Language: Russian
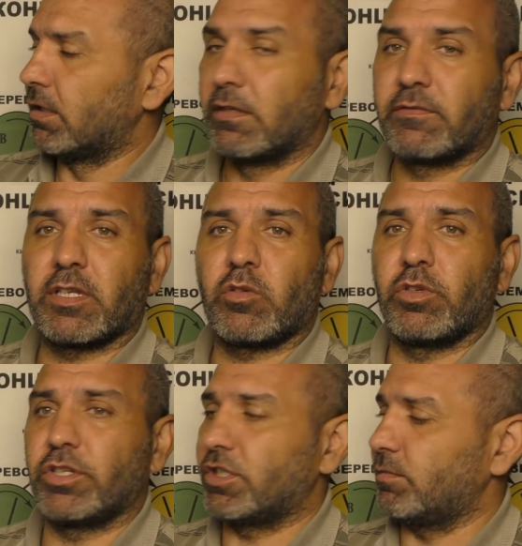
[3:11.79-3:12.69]
второй
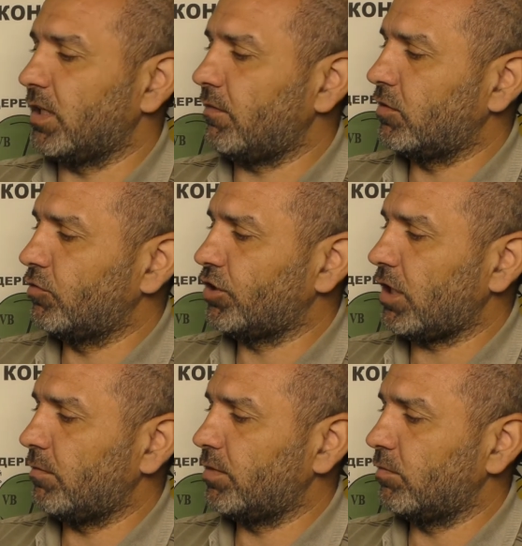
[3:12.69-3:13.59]
режим. Я
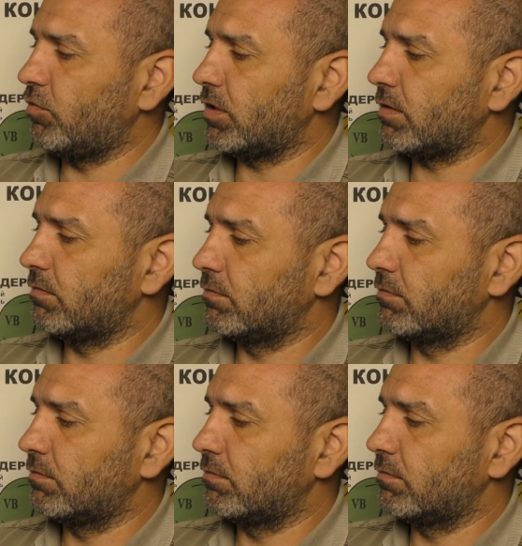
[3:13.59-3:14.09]
выключаю прибор.